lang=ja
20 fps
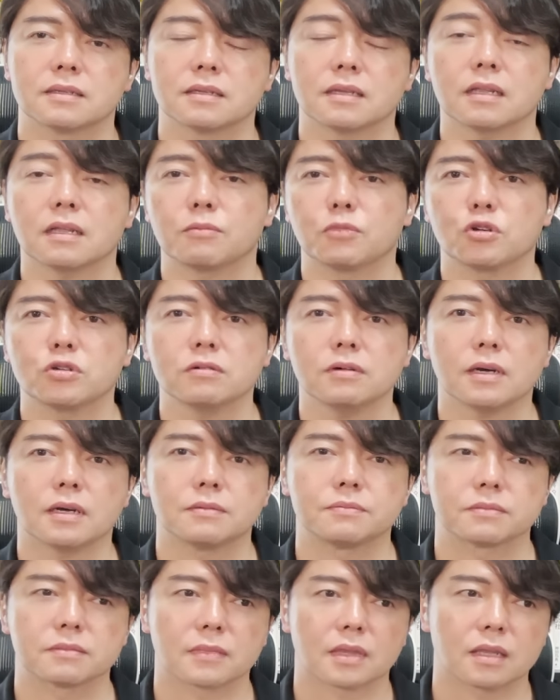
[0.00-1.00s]
ただ僕
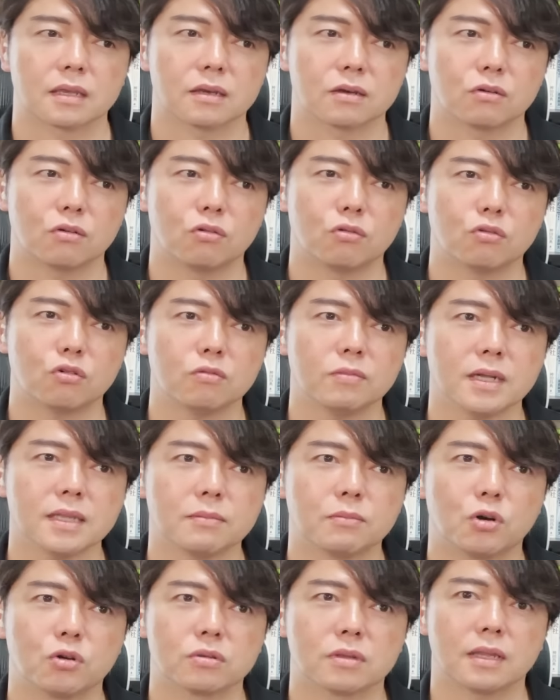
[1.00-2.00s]
は、ここま
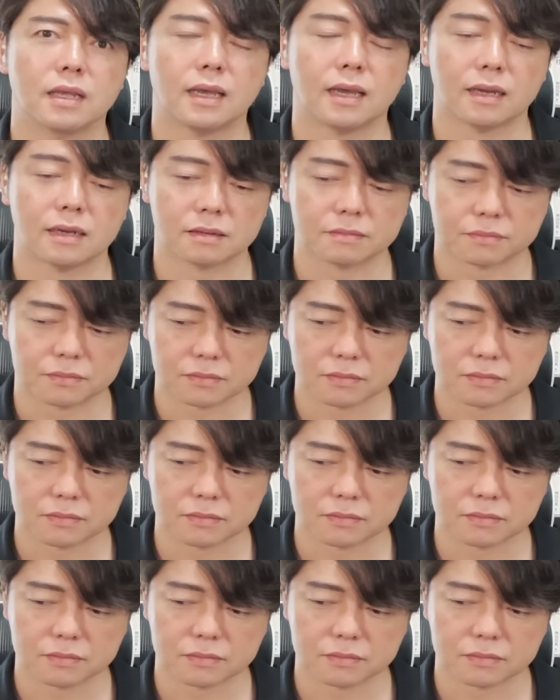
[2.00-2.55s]
で揉んで、